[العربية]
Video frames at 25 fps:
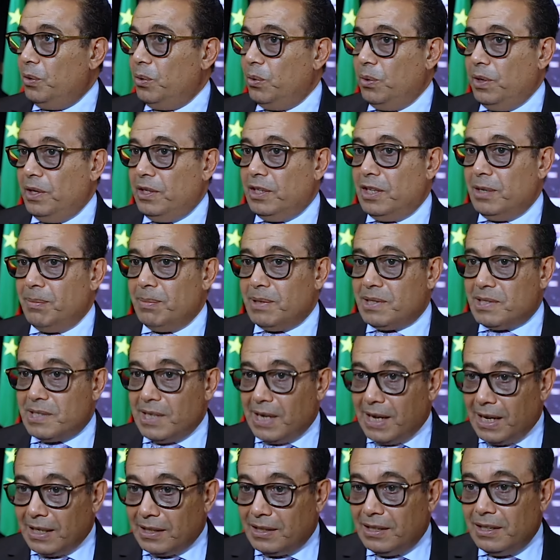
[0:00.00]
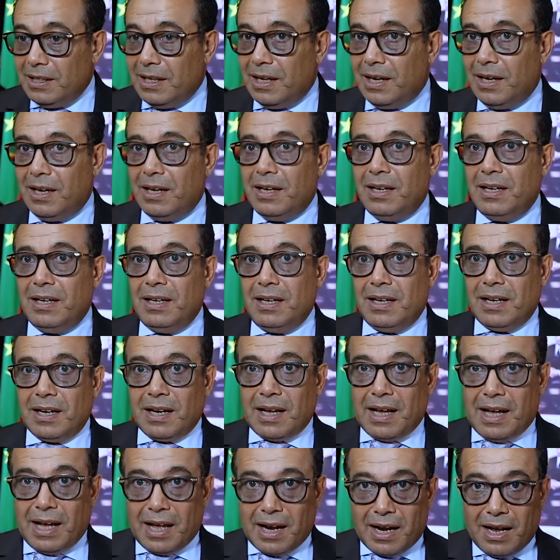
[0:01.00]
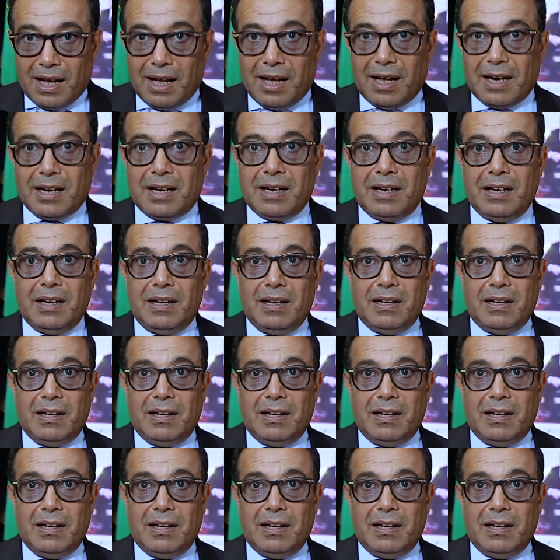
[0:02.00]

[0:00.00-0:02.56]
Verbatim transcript: عندما اتخذنا قرار